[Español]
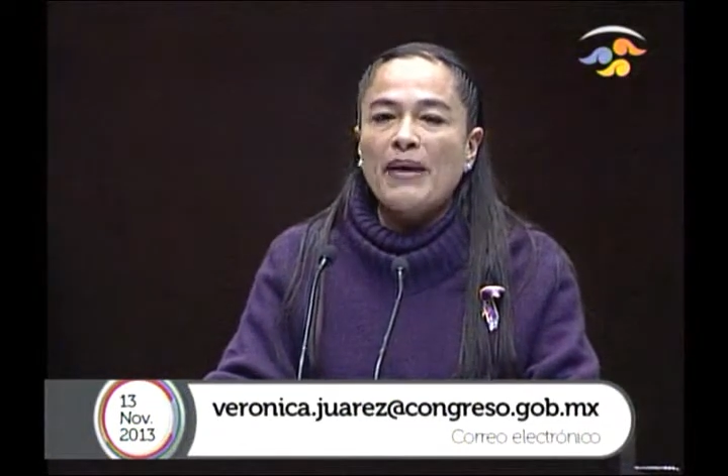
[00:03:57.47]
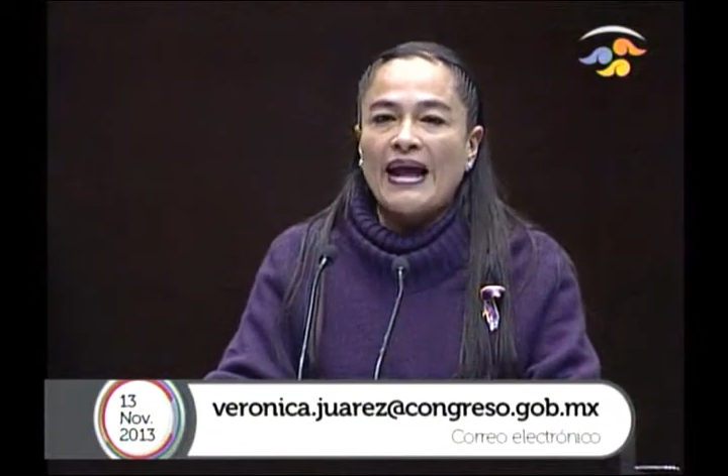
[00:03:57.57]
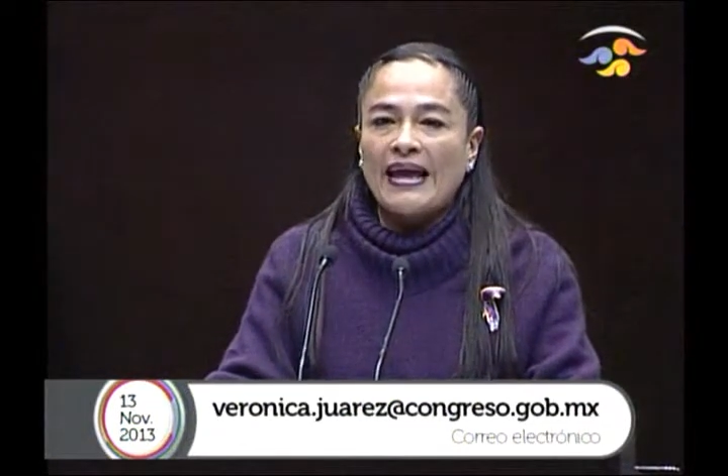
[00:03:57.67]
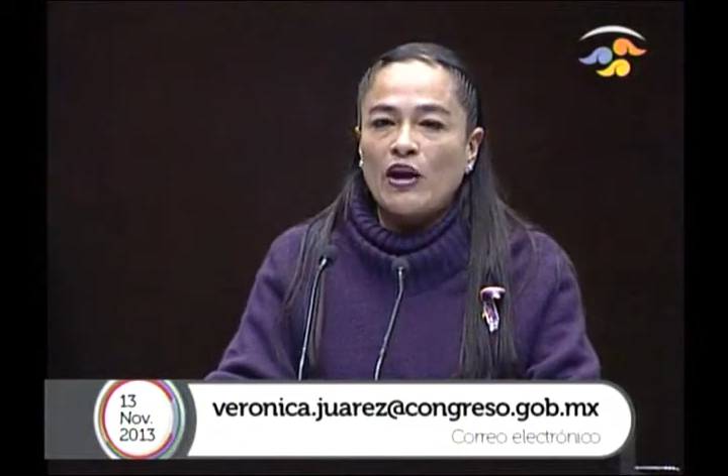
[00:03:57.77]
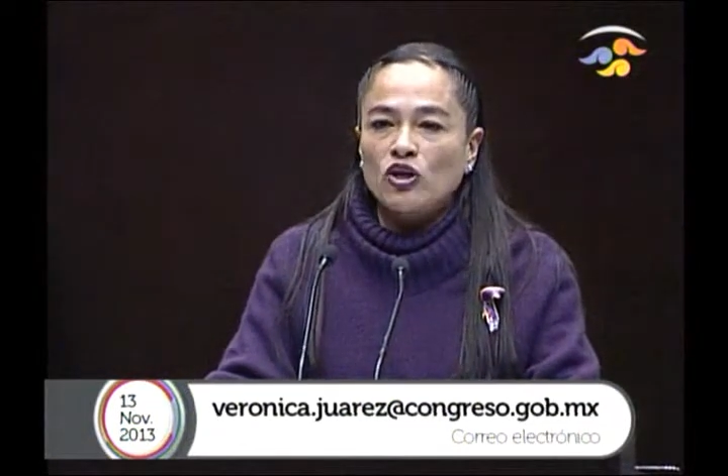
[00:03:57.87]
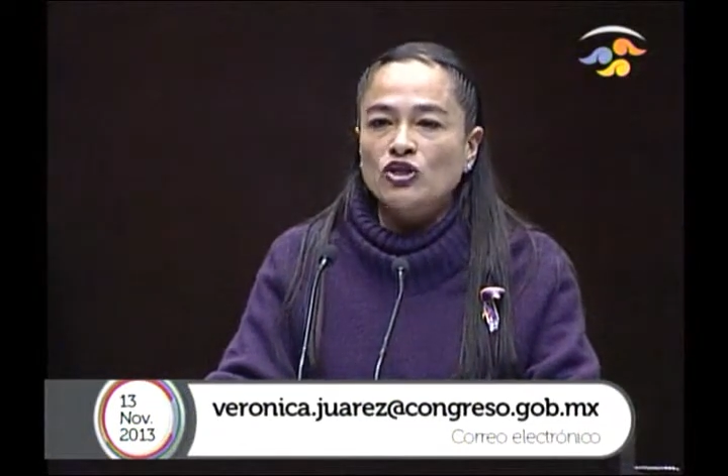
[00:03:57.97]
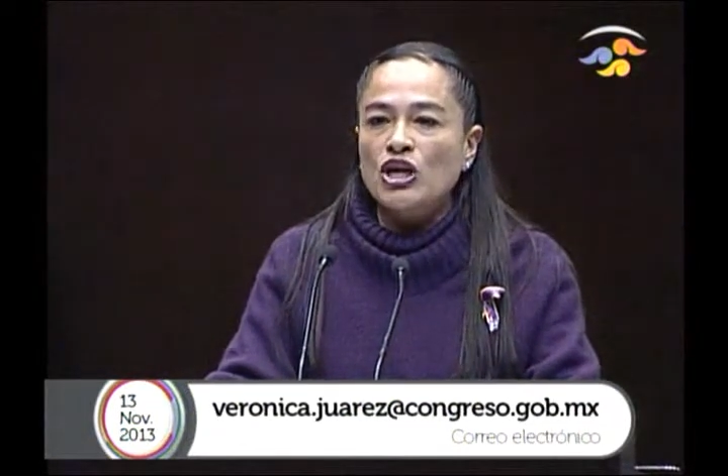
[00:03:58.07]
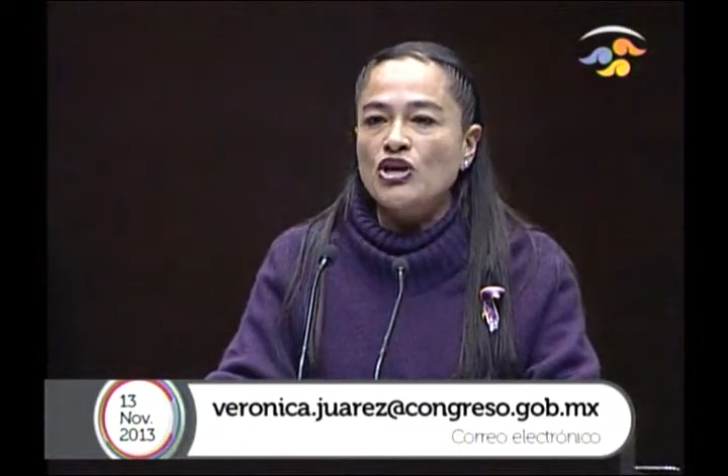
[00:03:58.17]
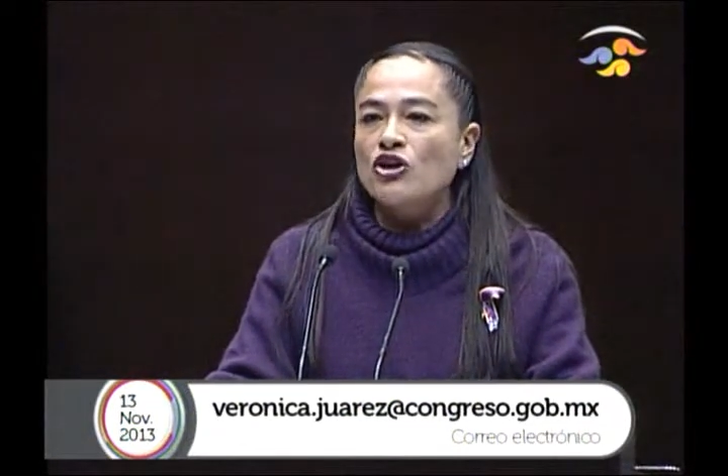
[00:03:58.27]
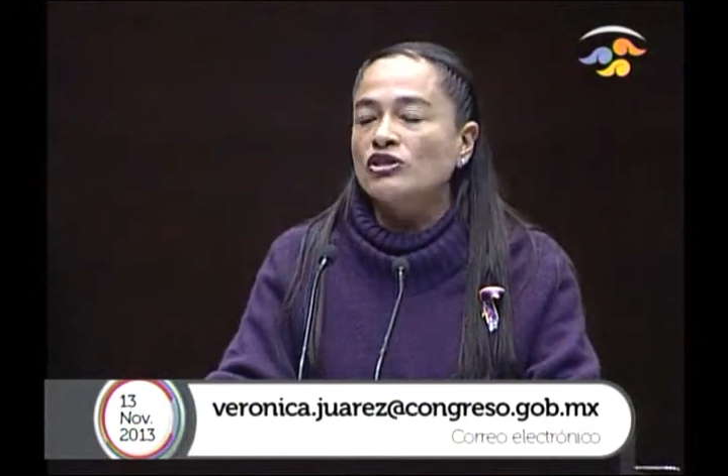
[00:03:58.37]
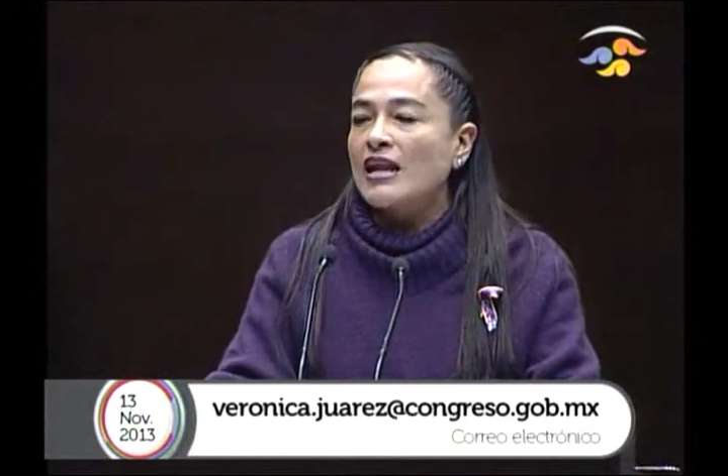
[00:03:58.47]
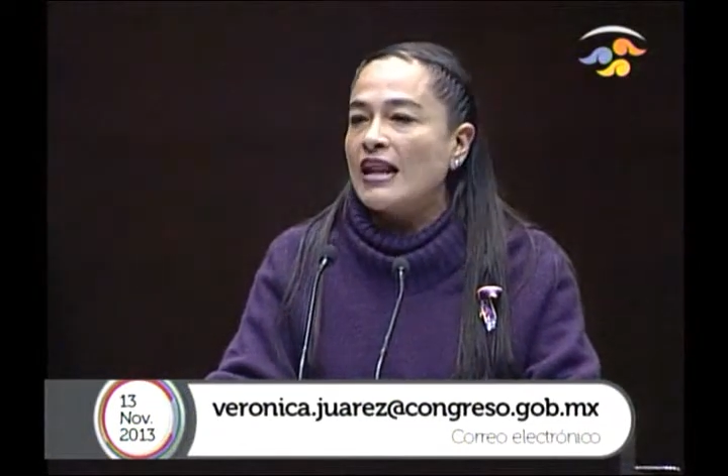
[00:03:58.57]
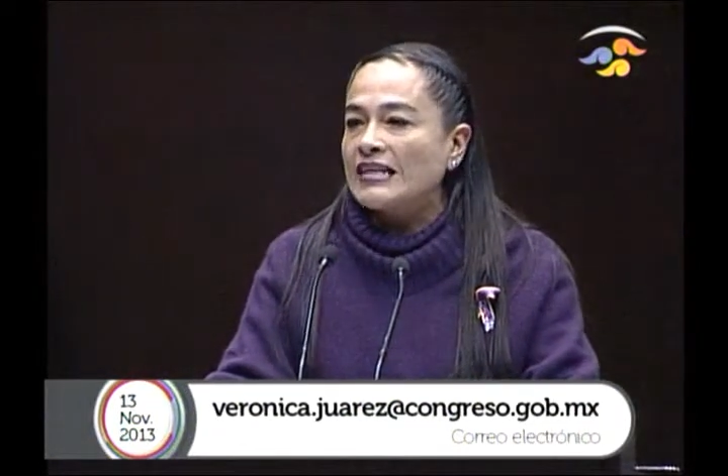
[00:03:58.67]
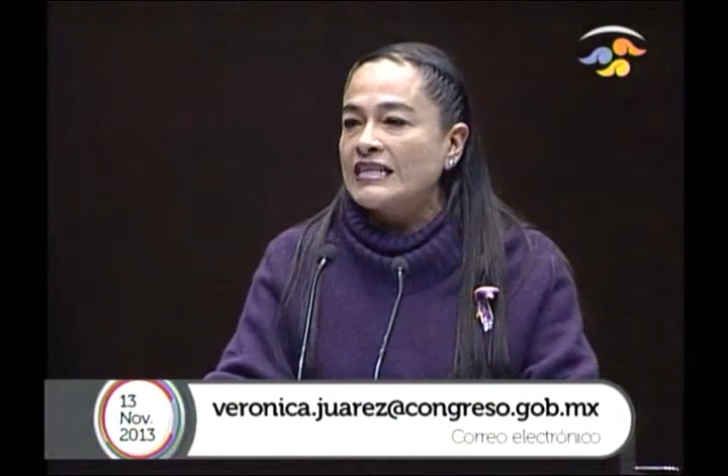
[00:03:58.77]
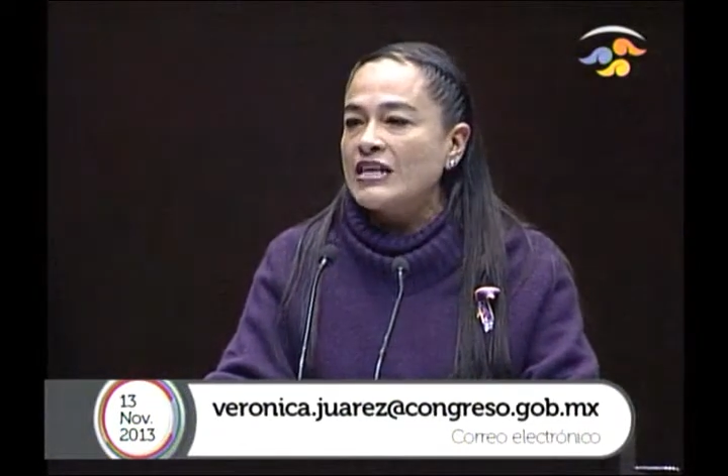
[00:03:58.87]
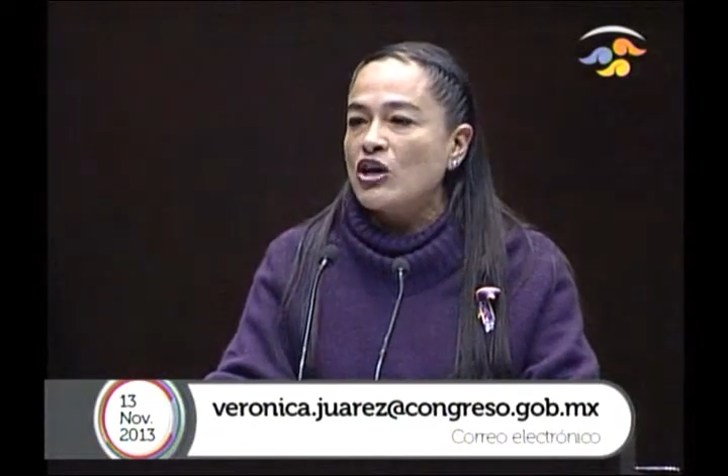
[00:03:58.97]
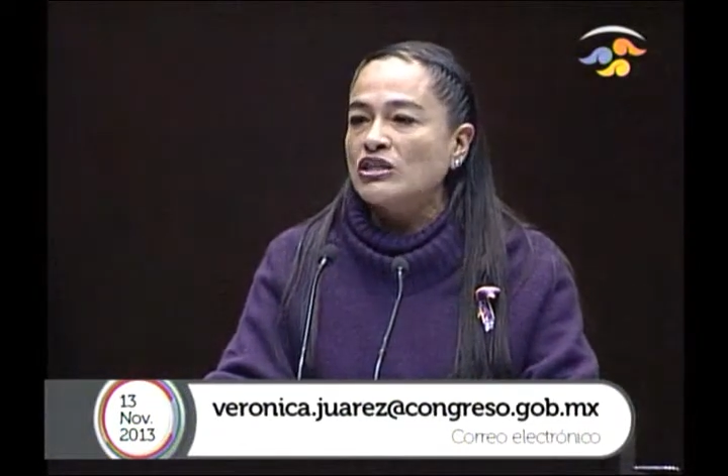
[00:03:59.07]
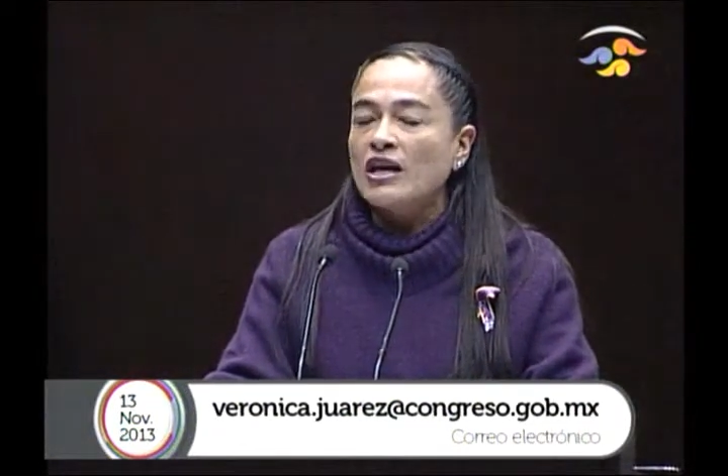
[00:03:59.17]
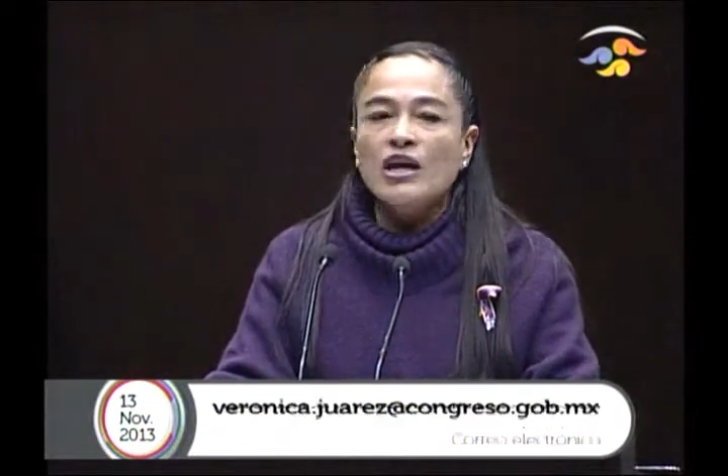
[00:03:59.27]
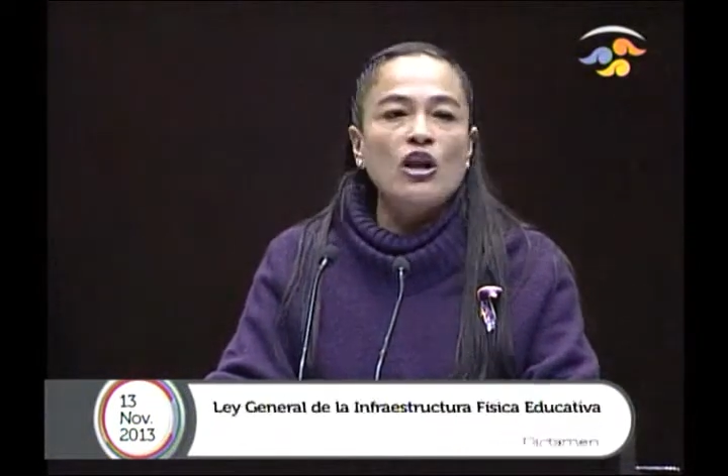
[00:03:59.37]
para que los niños, las
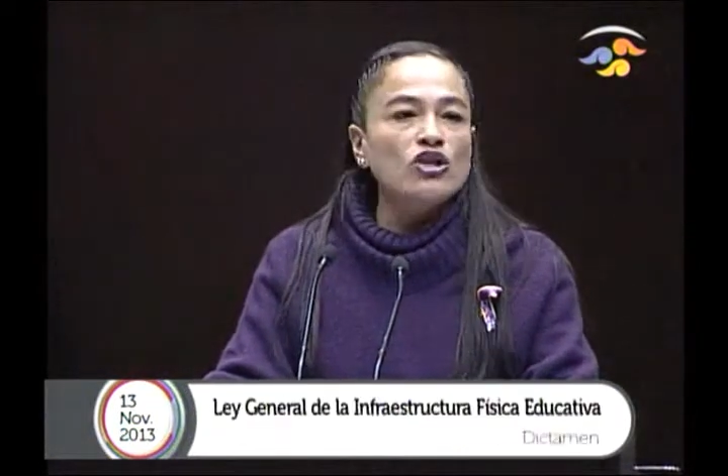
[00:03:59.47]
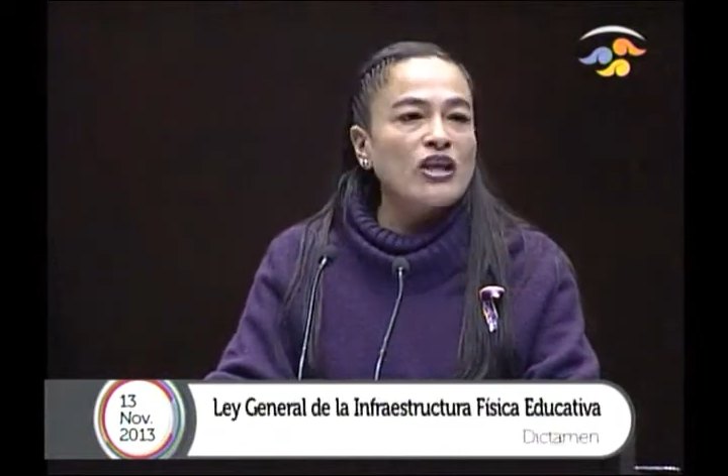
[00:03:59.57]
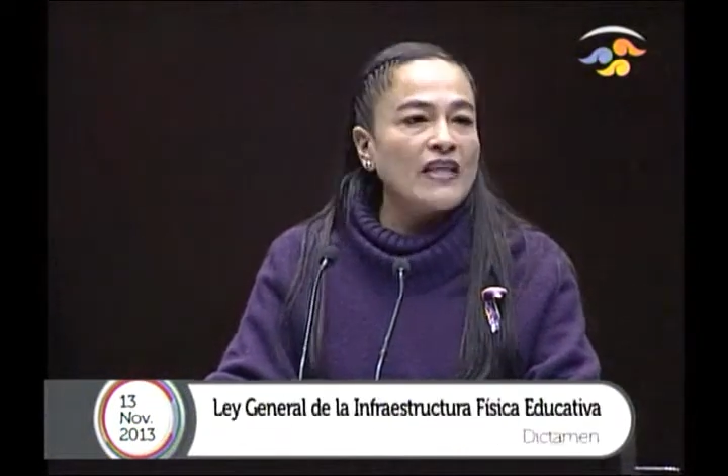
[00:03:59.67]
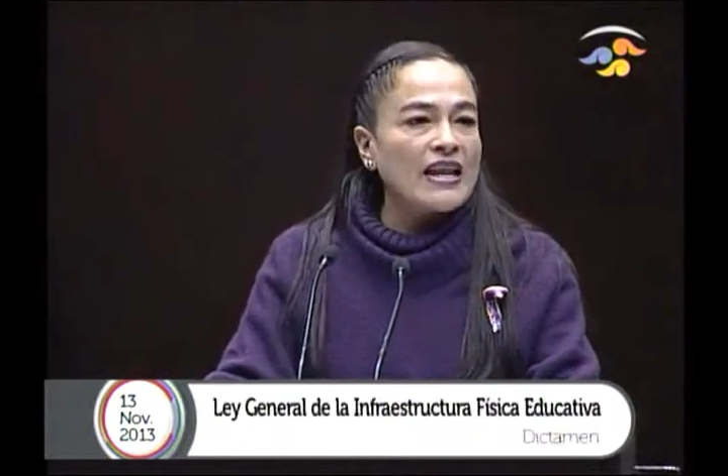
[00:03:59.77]
niñas y los